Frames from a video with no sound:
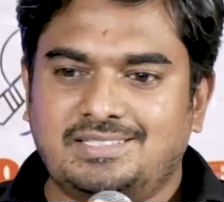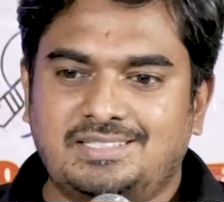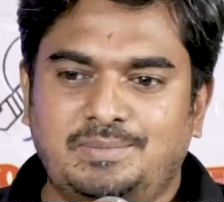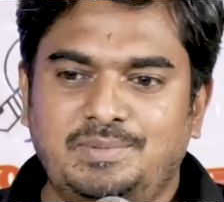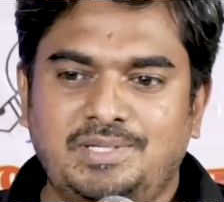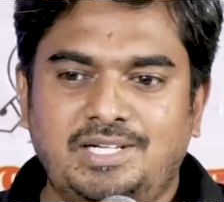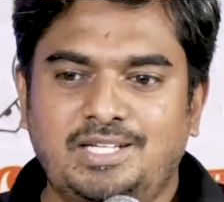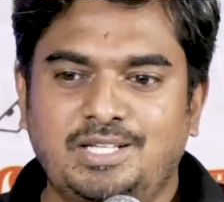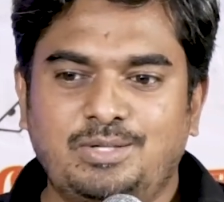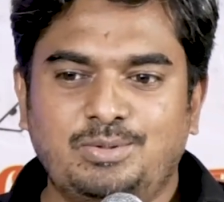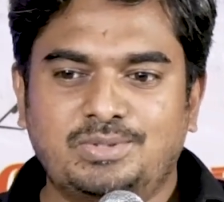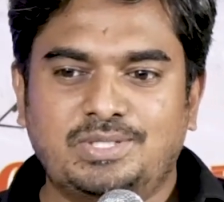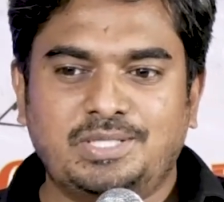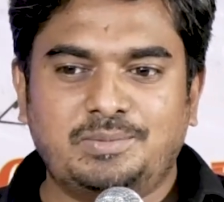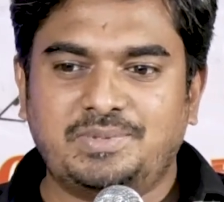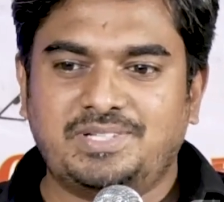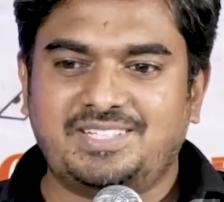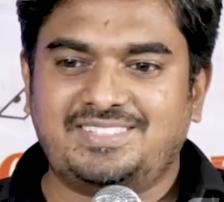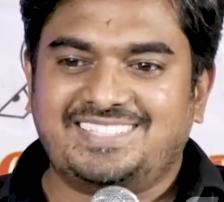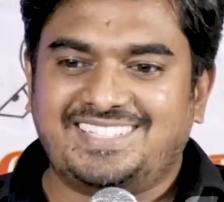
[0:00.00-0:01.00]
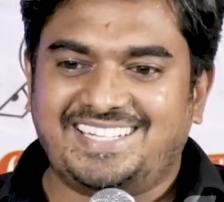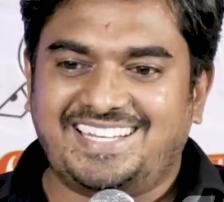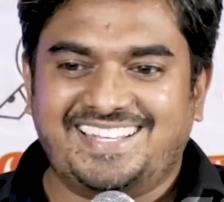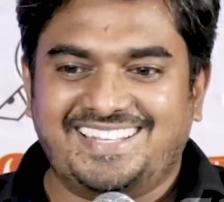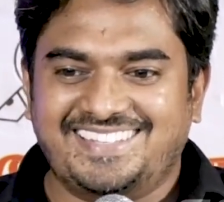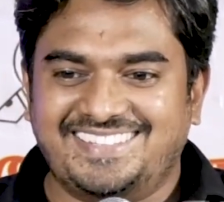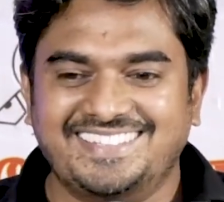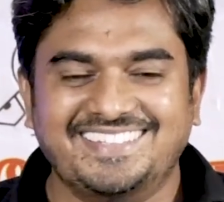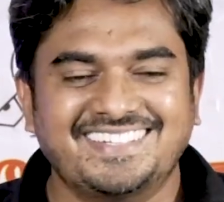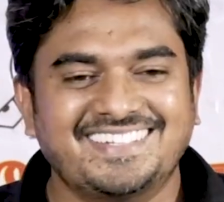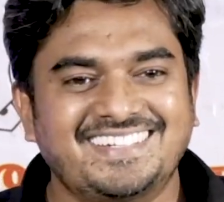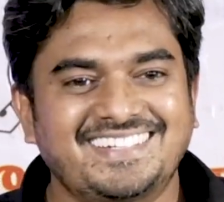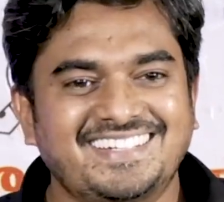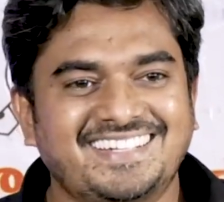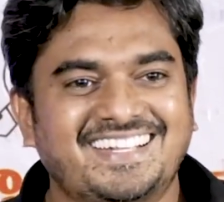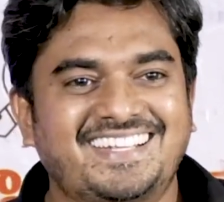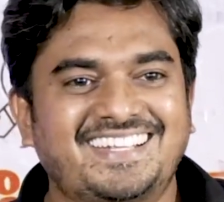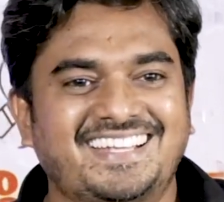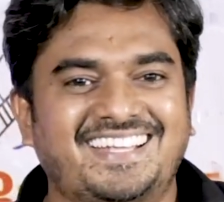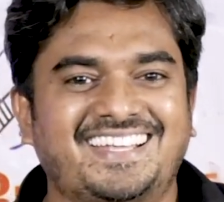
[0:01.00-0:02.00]
தமிழ்நாட்டின் உத்தரப்பிரதேசம் கிடையாது
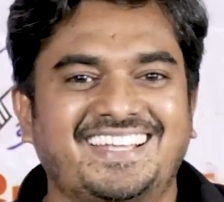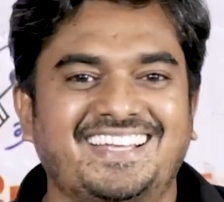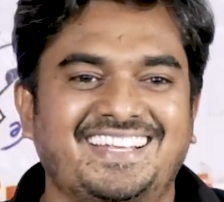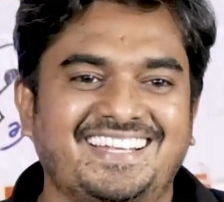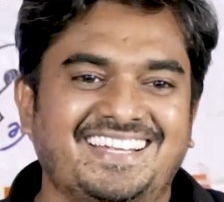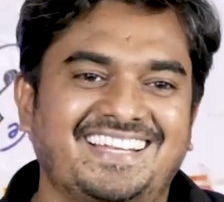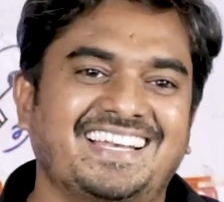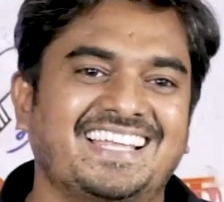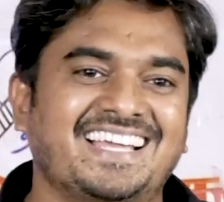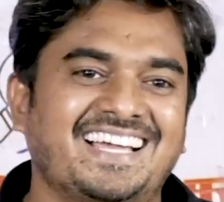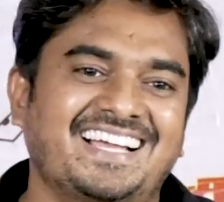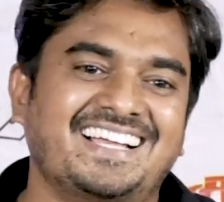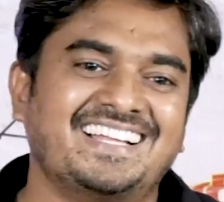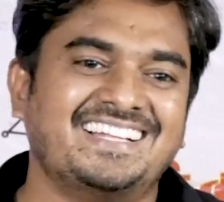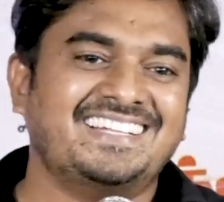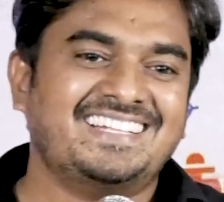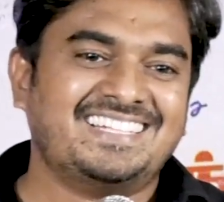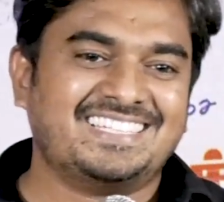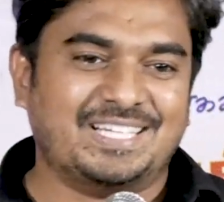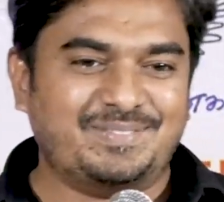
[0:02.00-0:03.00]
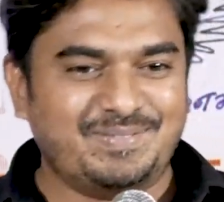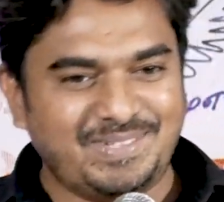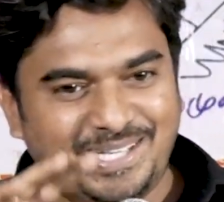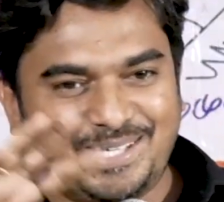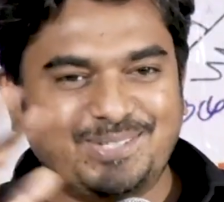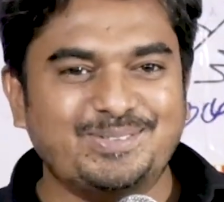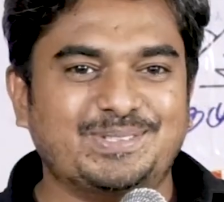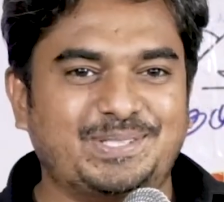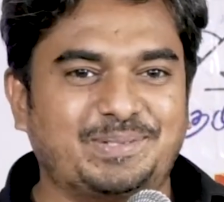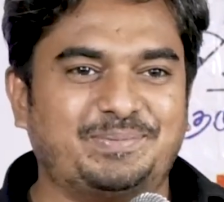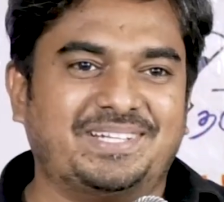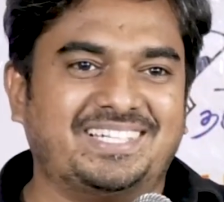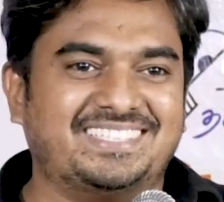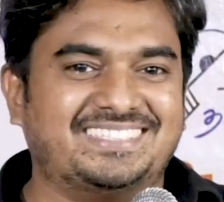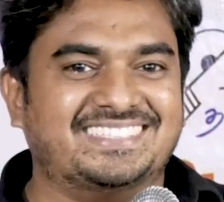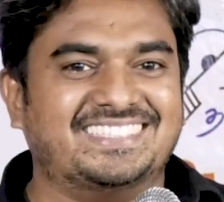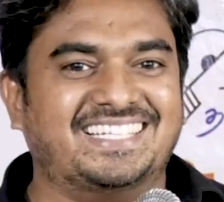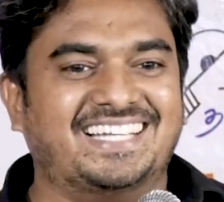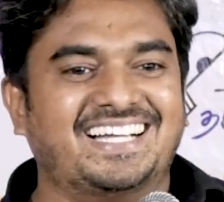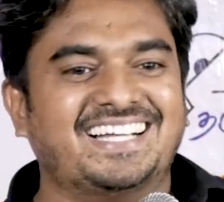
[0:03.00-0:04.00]
இல்லையா தமிழ்நாடும்
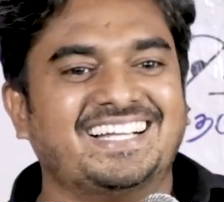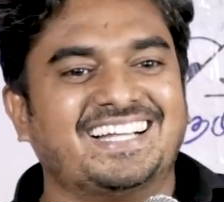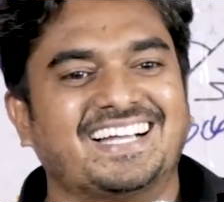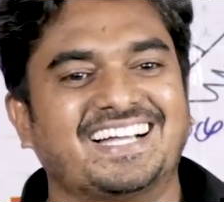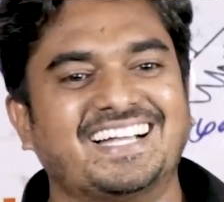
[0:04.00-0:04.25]
உத்தரப்பிரதேசம் தான்